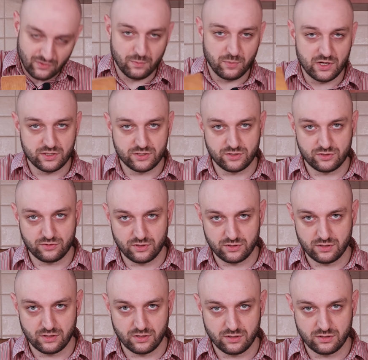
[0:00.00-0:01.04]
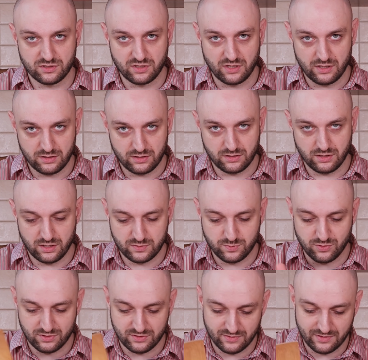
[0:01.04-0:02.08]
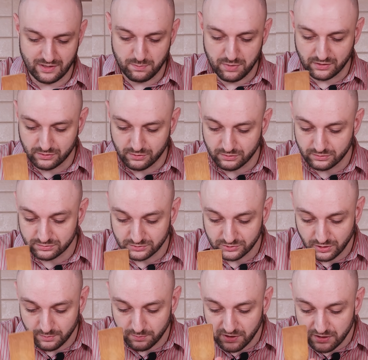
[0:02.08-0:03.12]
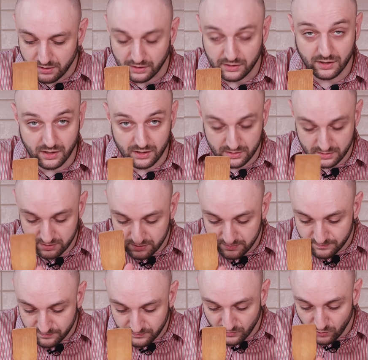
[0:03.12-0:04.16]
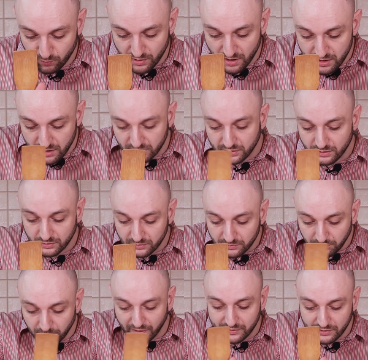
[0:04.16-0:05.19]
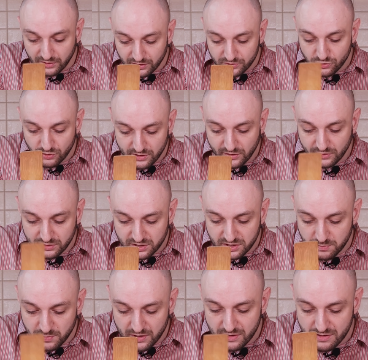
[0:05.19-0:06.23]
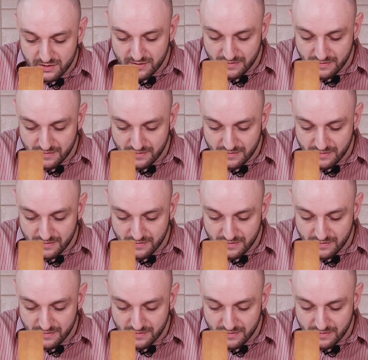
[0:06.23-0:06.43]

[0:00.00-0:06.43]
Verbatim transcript: вам кажется, что это странно, да, использовать лопатку, но мне так не кажется. У меня нет мадлера, что делать теперь? Типа?